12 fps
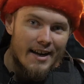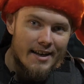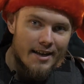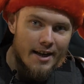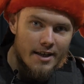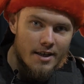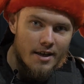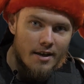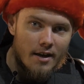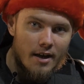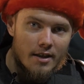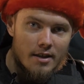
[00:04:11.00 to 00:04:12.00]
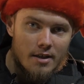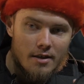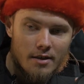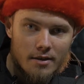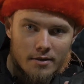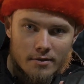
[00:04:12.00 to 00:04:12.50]
играли ранее,
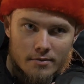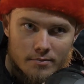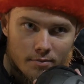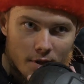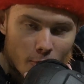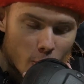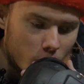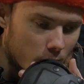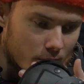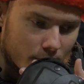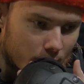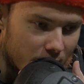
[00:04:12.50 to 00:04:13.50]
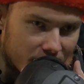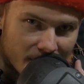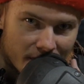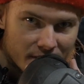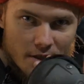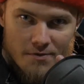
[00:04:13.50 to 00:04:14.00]
они не могут
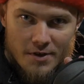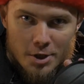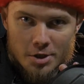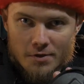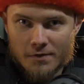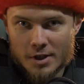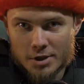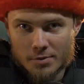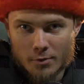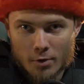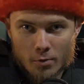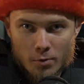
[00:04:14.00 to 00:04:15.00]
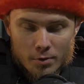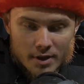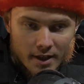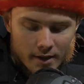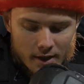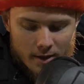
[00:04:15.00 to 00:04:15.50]
быть, я не знаю, вечно в вашем
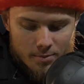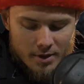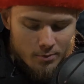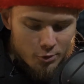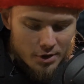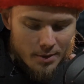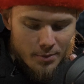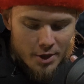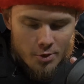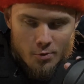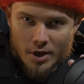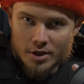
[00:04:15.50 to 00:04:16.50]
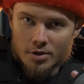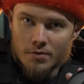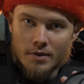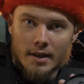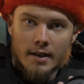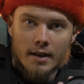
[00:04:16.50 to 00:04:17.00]
кругу и так далее. Потому что, опять же, у
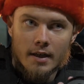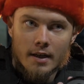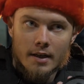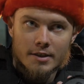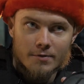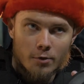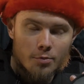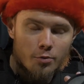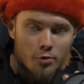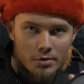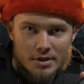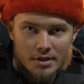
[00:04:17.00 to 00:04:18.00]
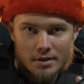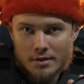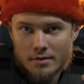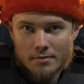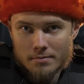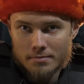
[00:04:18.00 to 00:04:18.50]
каждого свой путь
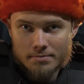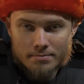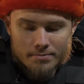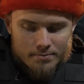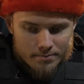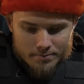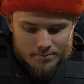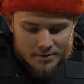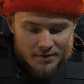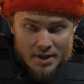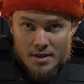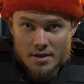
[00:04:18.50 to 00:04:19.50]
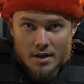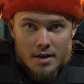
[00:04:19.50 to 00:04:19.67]
и свои